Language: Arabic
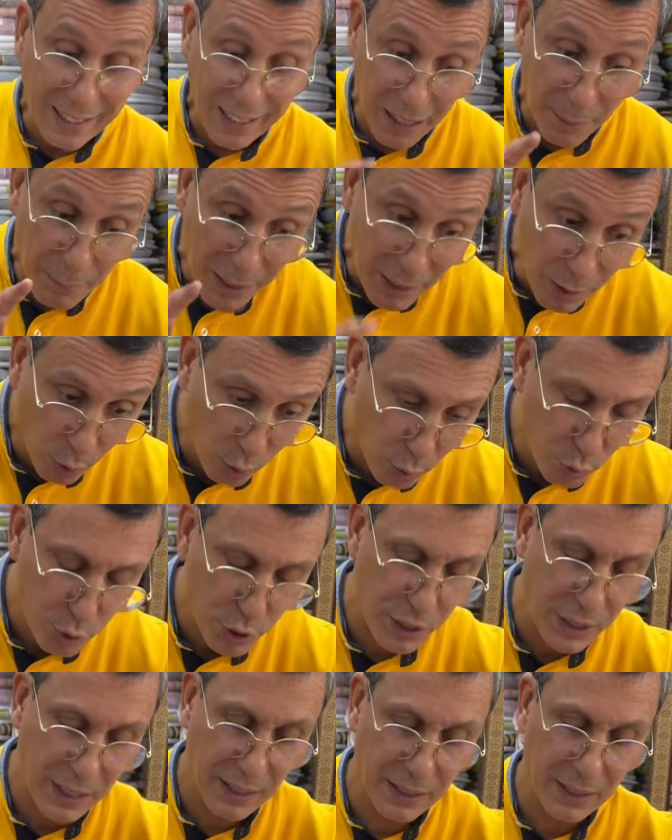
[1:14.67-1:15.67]
رغم
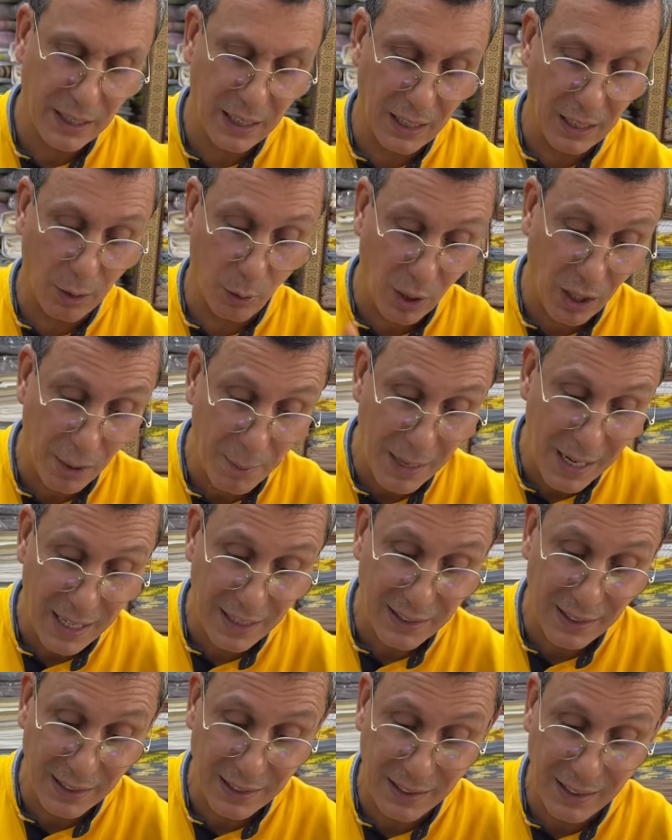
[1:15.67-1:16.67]
الحروشيه ديالها ورغم
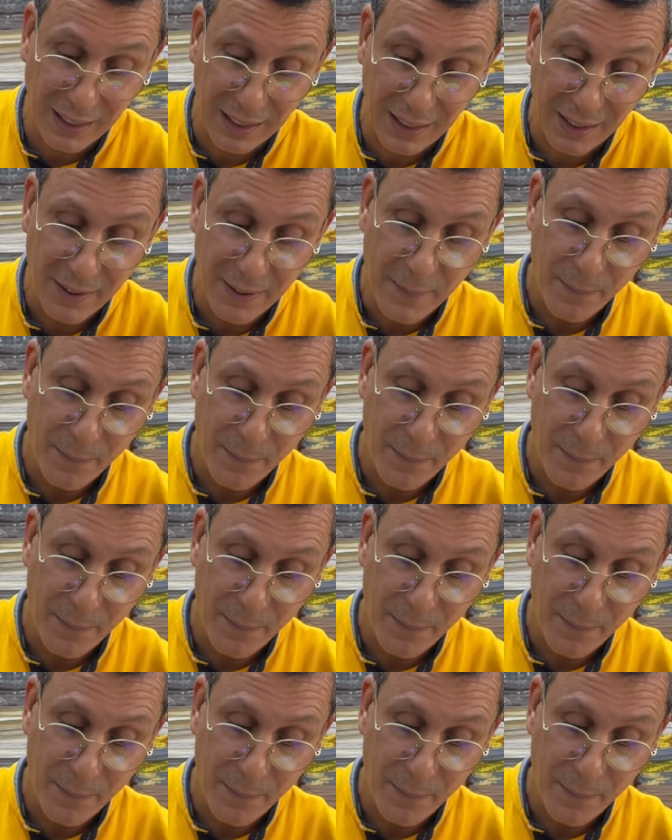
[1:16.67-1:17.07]
الهدك ديالها